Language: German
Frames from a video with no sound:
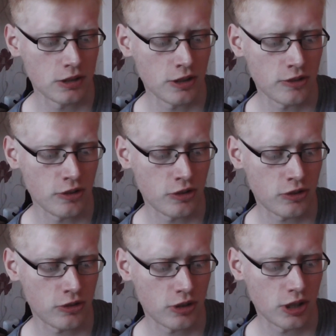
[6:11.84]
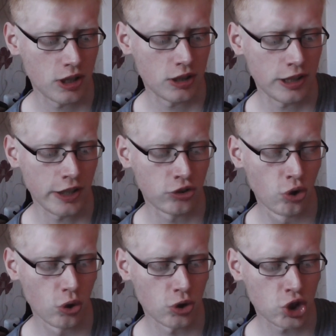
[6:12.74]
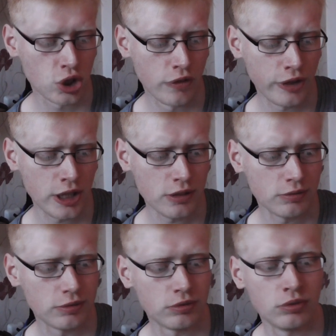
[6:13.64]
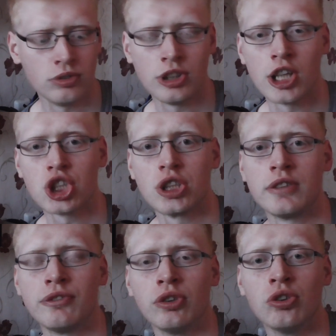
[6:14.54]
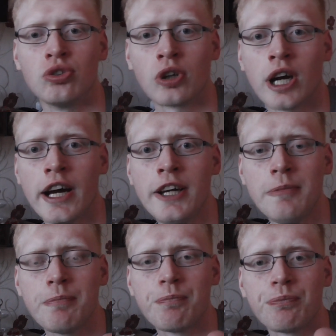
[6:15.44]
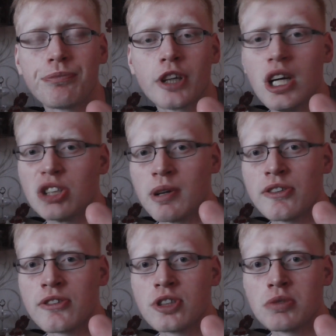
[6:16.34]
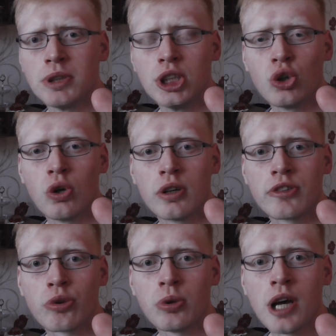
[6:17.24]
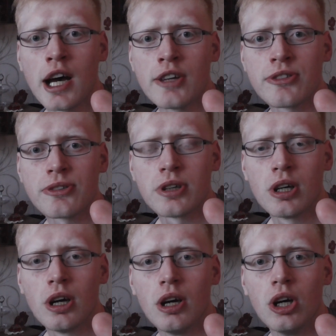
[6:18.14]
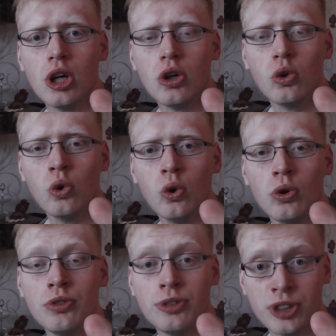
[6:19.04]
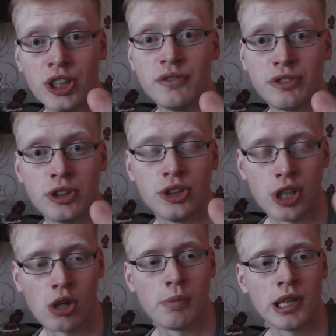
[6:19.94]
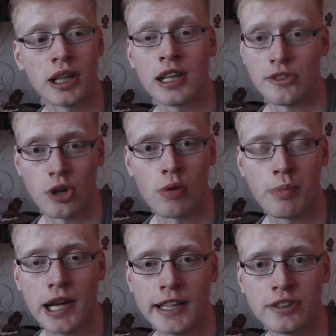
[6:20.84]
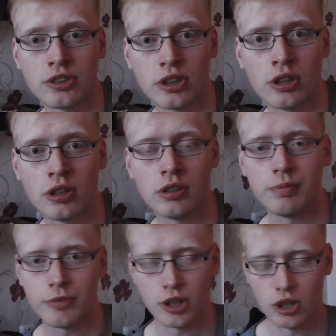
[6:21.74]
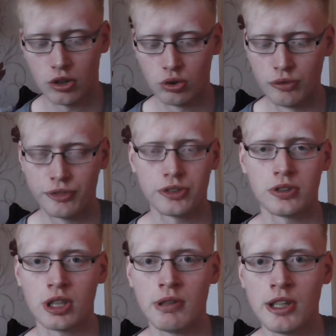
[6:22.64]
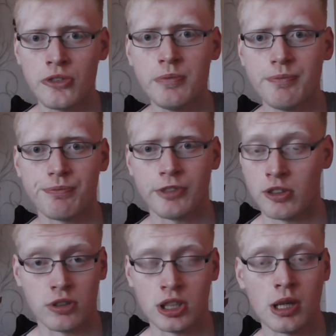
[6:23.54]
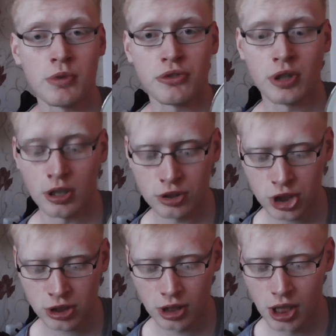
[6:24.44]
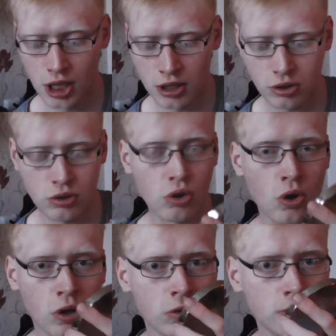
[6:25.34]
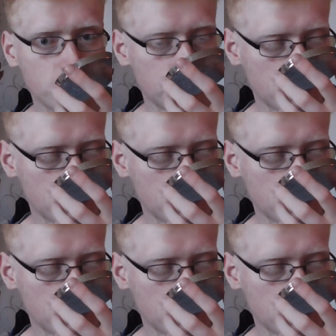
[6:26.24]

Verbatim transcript: Das ist der Turkish Coffee und der steht für die Türkei. Ich weiß jetzt nicht, wie die Kollektion heißt. Und den finde ich auch mega geil. Ist auch ein Blind äh, Duft gewesen. Also den habe ich vorher nicht gerochen.